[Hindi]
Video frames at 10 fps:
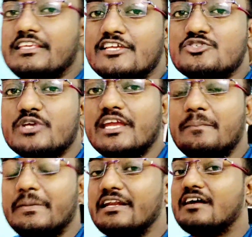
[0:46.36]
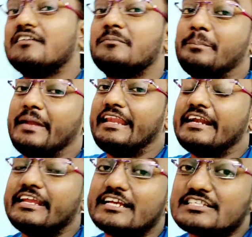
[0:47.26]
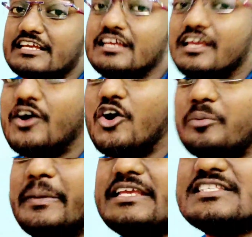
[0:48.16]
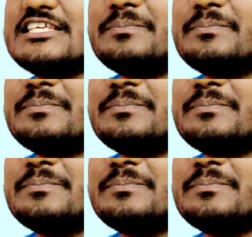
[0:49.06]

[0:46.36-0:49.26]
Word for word: ये जो है मेरा पहला डेस्क है और मैं इसी